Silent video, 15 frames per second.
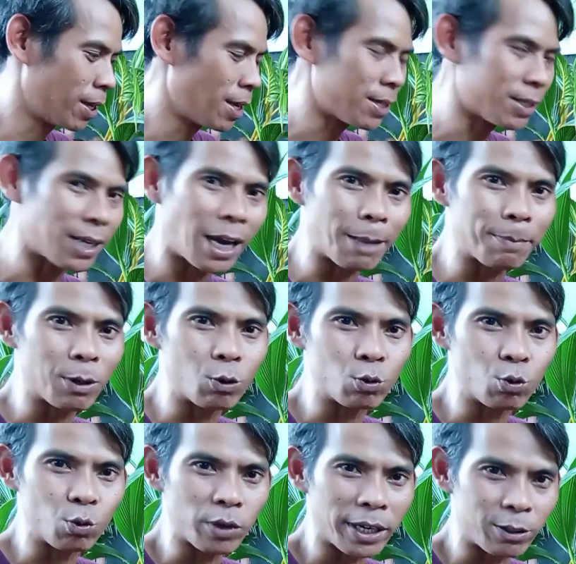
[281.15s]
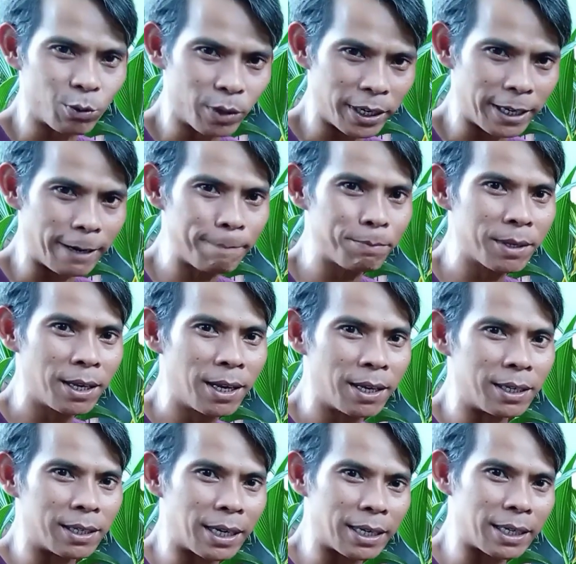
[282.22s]
sangat menguntungkan juga ya
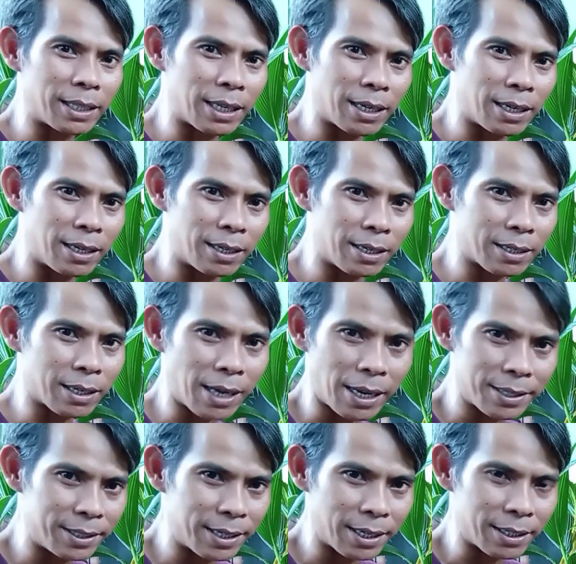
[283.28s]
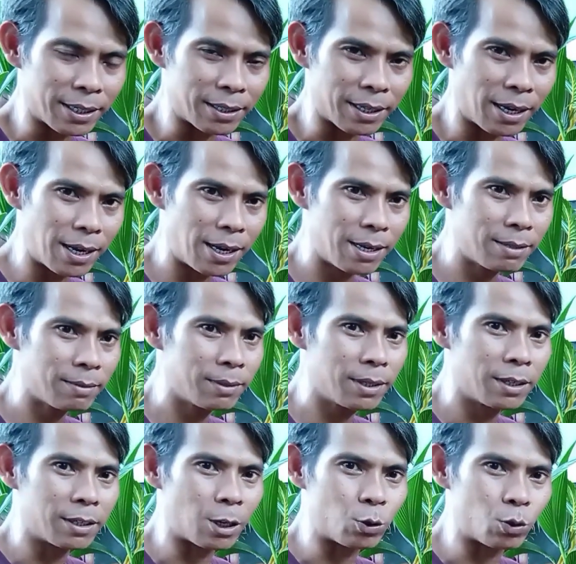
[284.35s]
dengan kita kerajinan kita
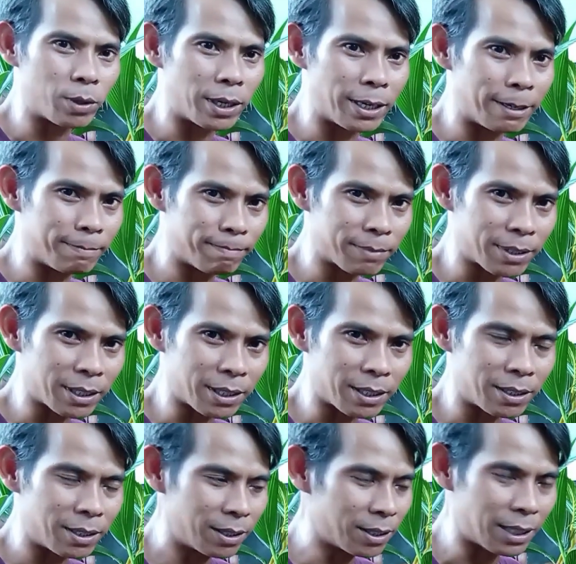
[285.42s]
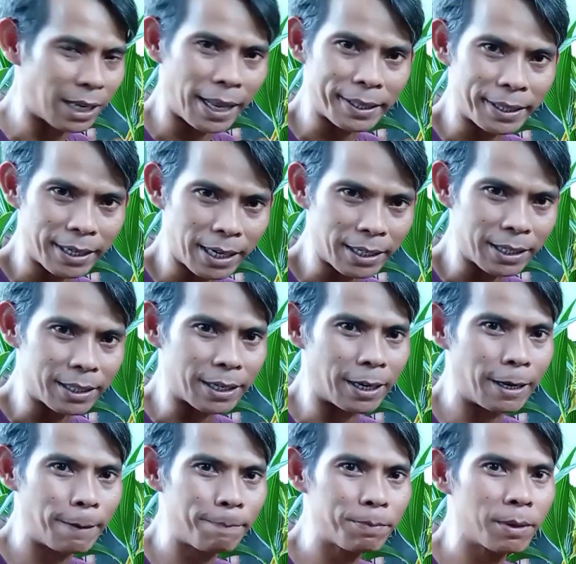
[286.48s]
dan juga ketelatenan
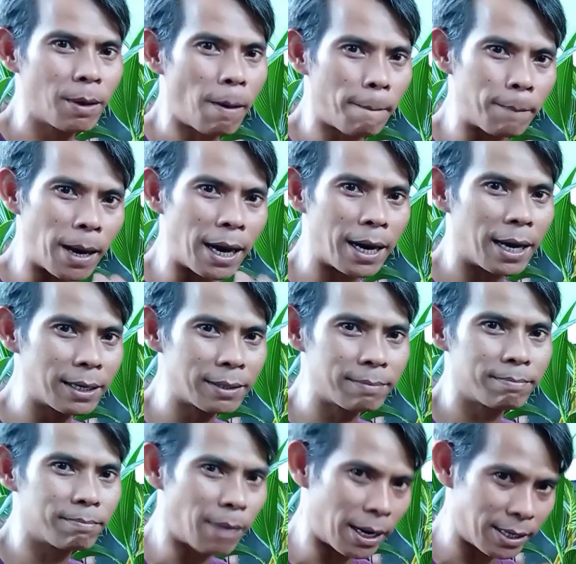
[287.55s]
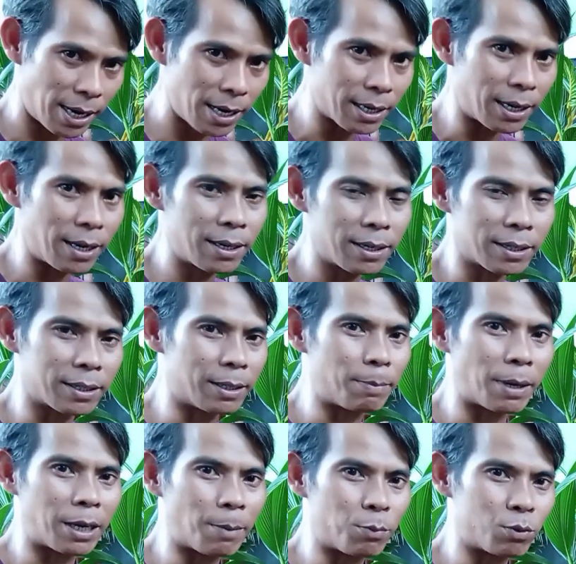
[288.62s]
kita bahan banyak ya
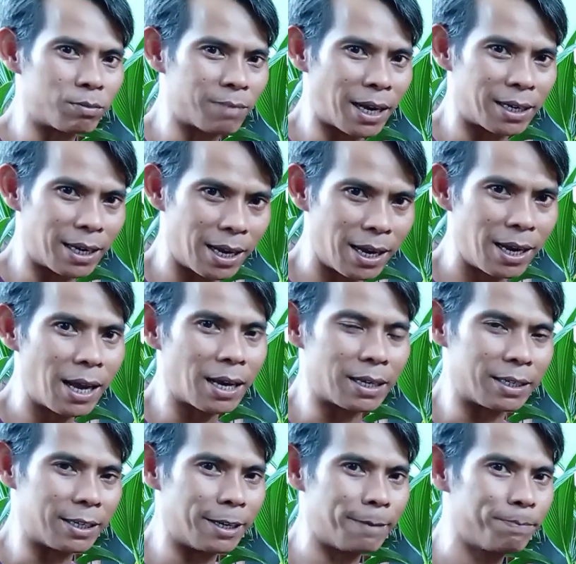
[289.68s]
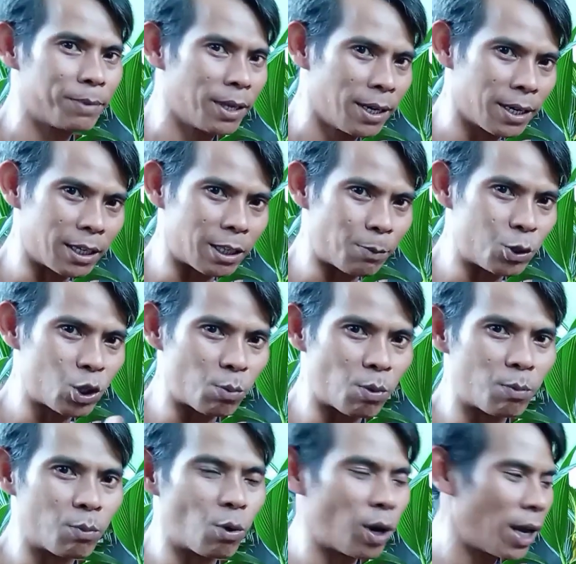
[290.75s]
dimanapun ada artinya kita bisa
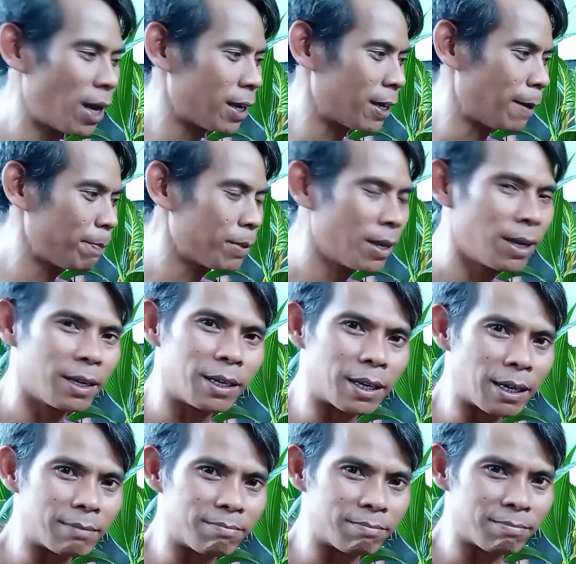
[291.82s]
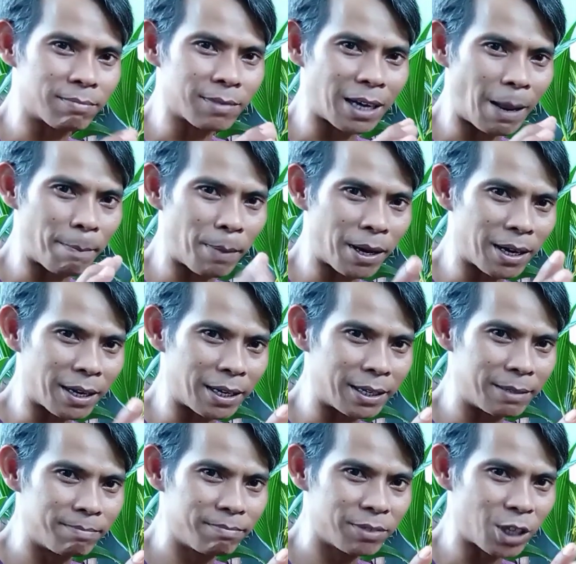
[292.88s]
membolang ya dengan kelapa
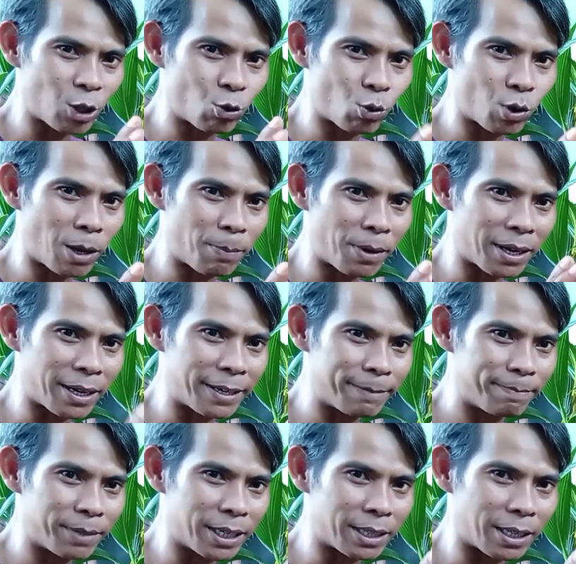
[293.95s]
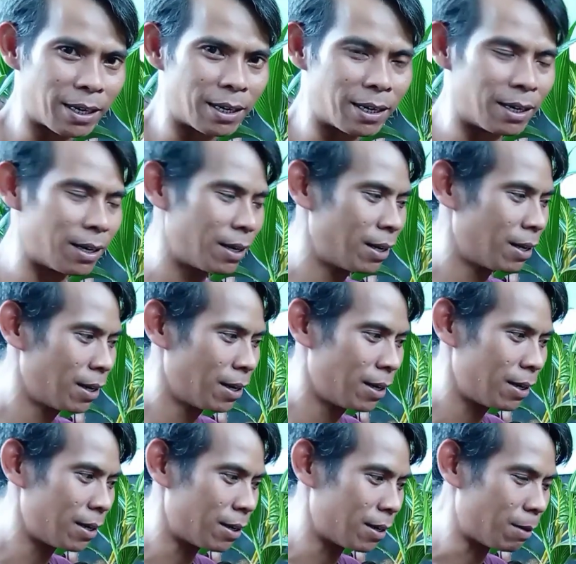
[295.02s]
kering satu kelapa kering kita
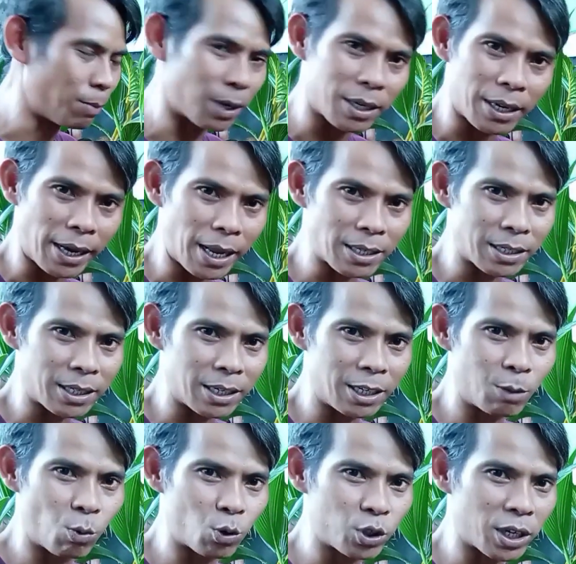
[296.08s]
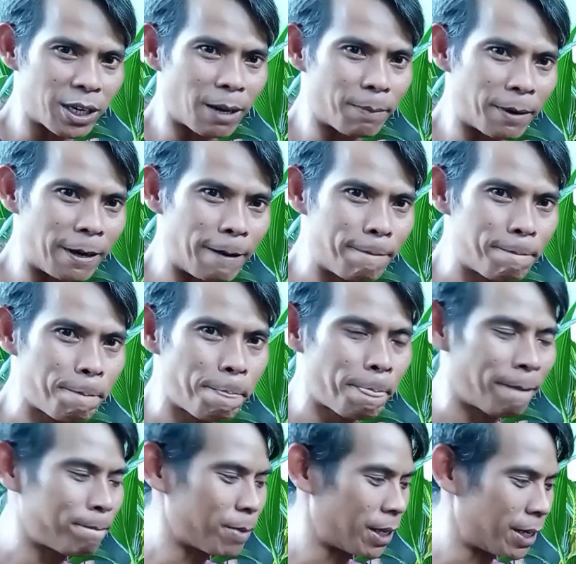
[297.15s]
e, berkreasi di bawah kelapa
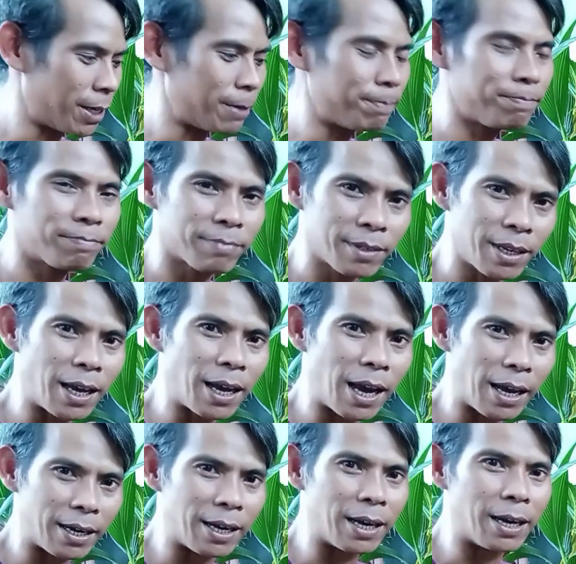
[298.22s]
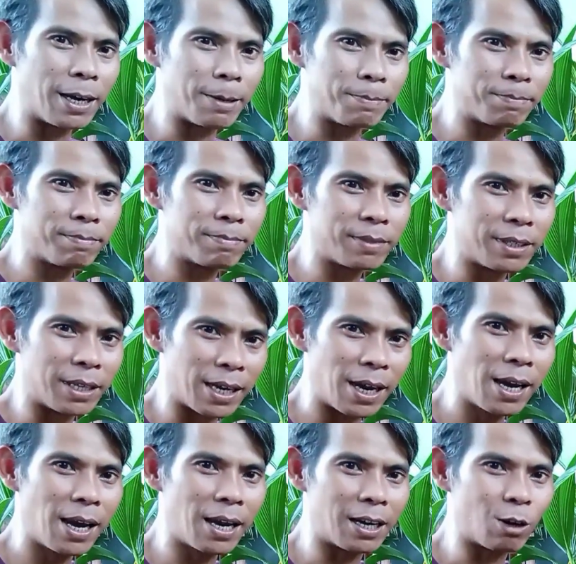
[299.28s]
ini ada
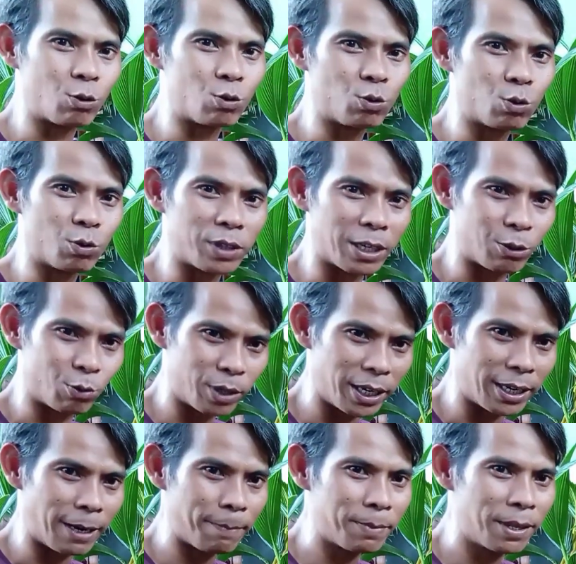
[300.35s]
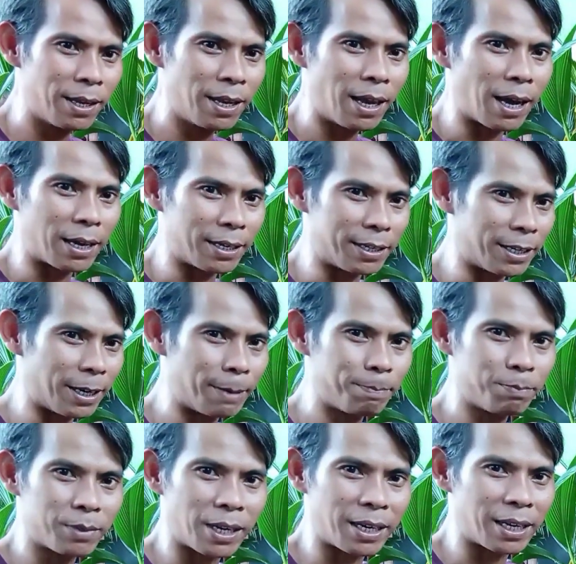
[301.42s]
ya ada untungnya juga ya
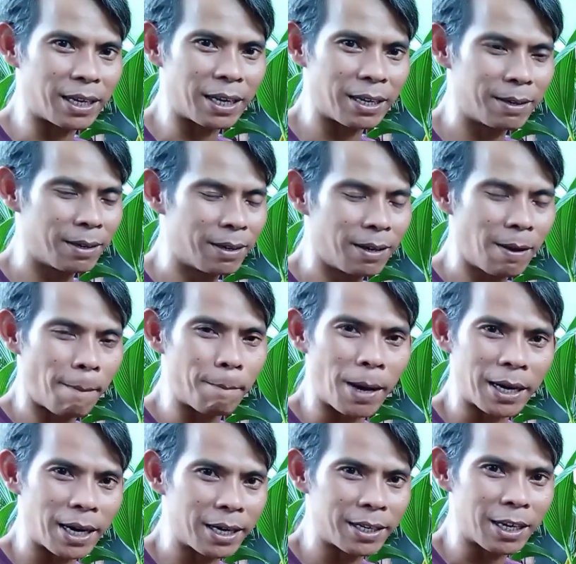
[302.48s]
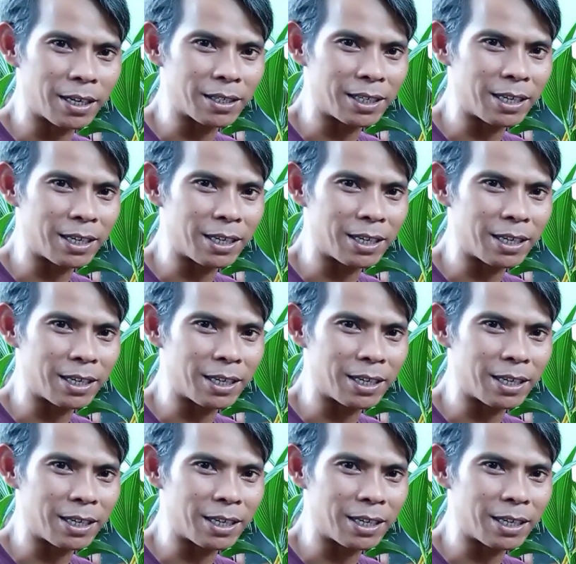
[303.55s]
artinya dari barang yang